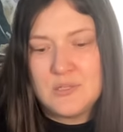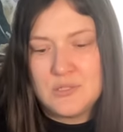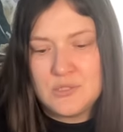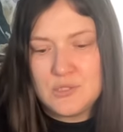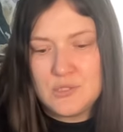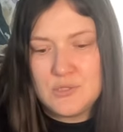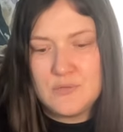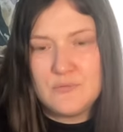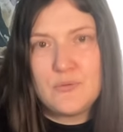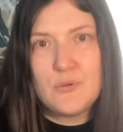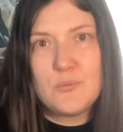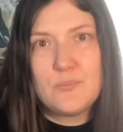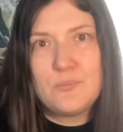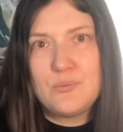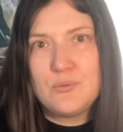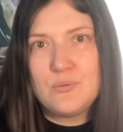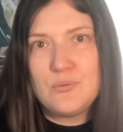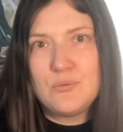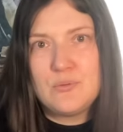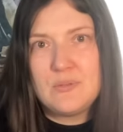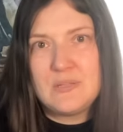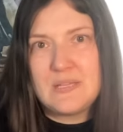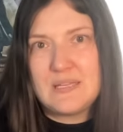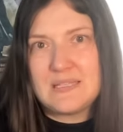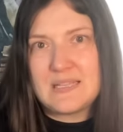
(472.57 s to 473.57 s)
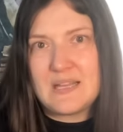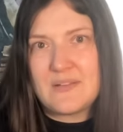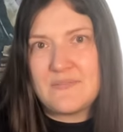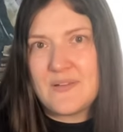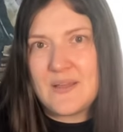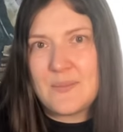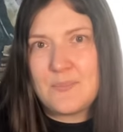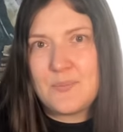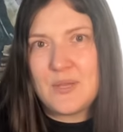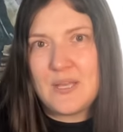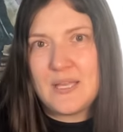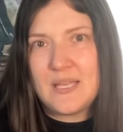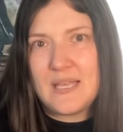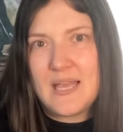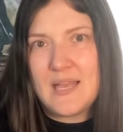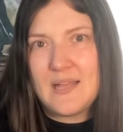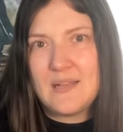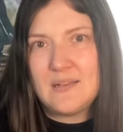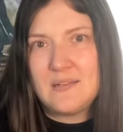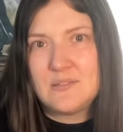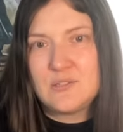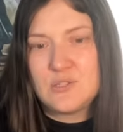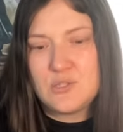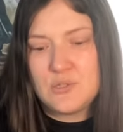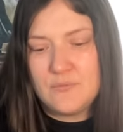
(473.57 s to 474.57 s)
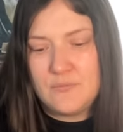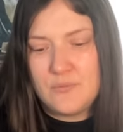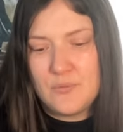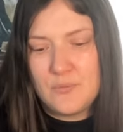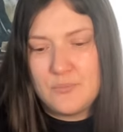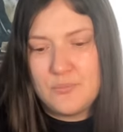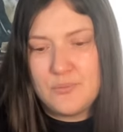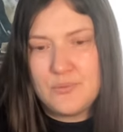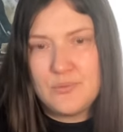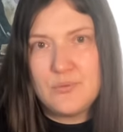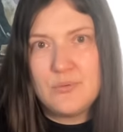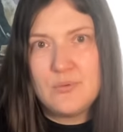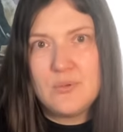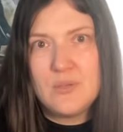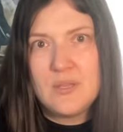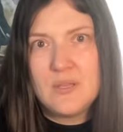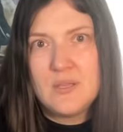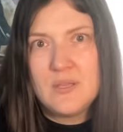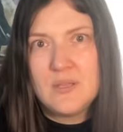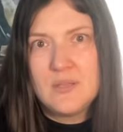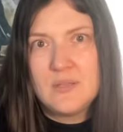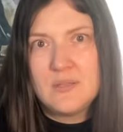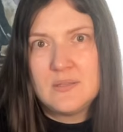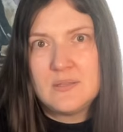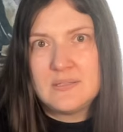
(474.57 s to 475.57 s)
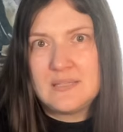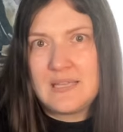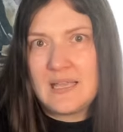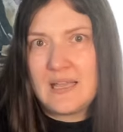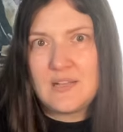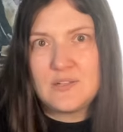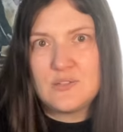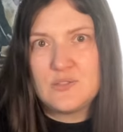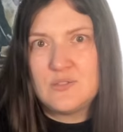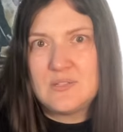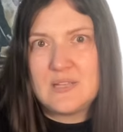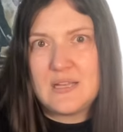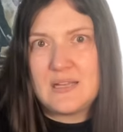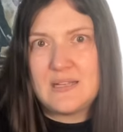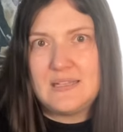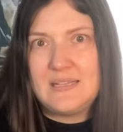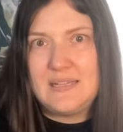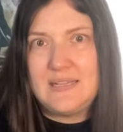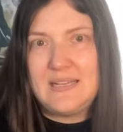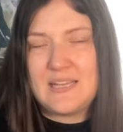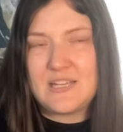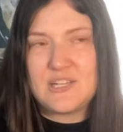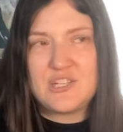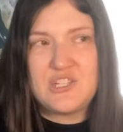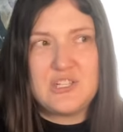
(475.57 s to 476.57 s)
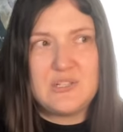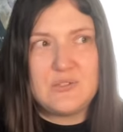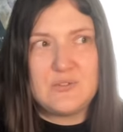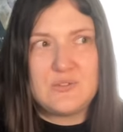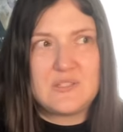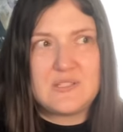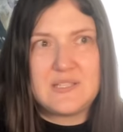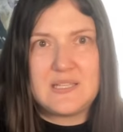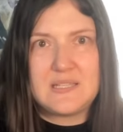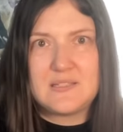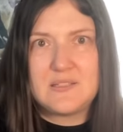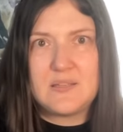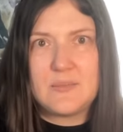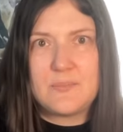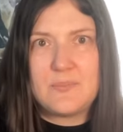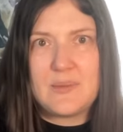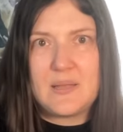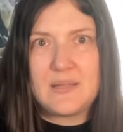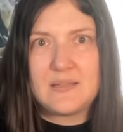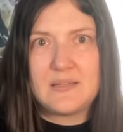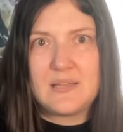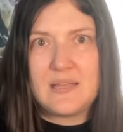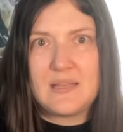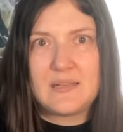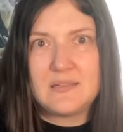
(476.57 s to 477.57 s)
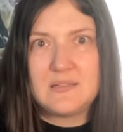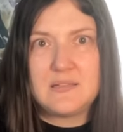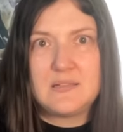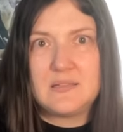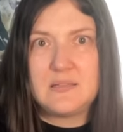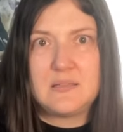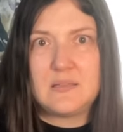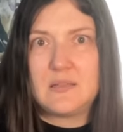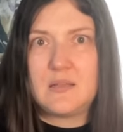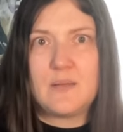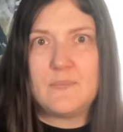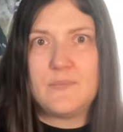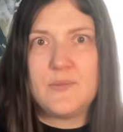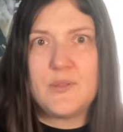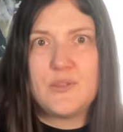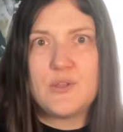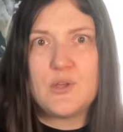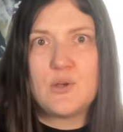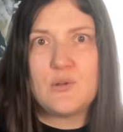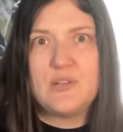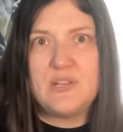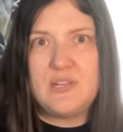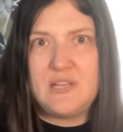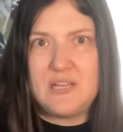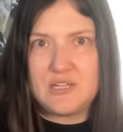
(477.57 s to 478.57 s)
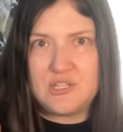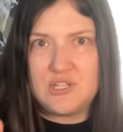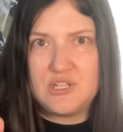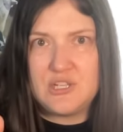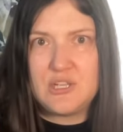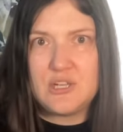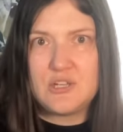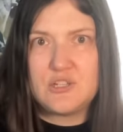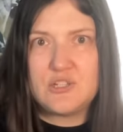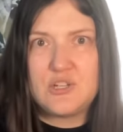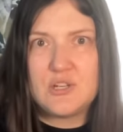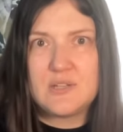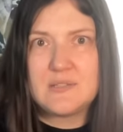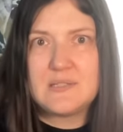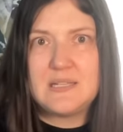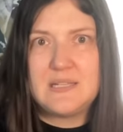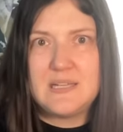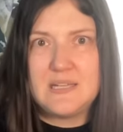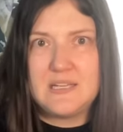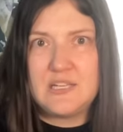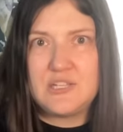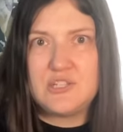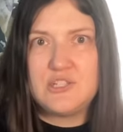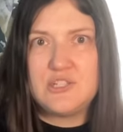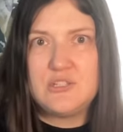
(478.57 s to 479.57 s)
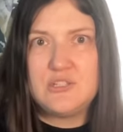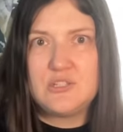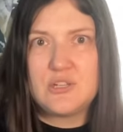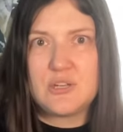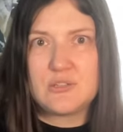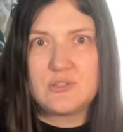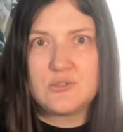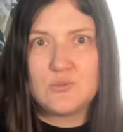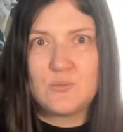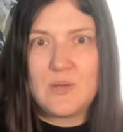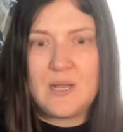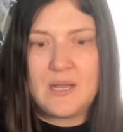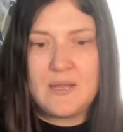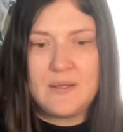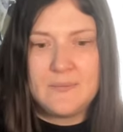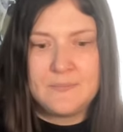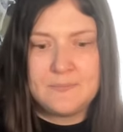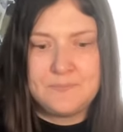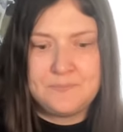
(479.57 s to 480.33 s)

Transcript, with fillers: Tu veux plus des affaires pas égales. Tu veux plus. Tu es rendu dans l'énergie du 6 de Pentacle. C'est comme non, non, l'énergie que je donne, c'est l'énergie que je reçois.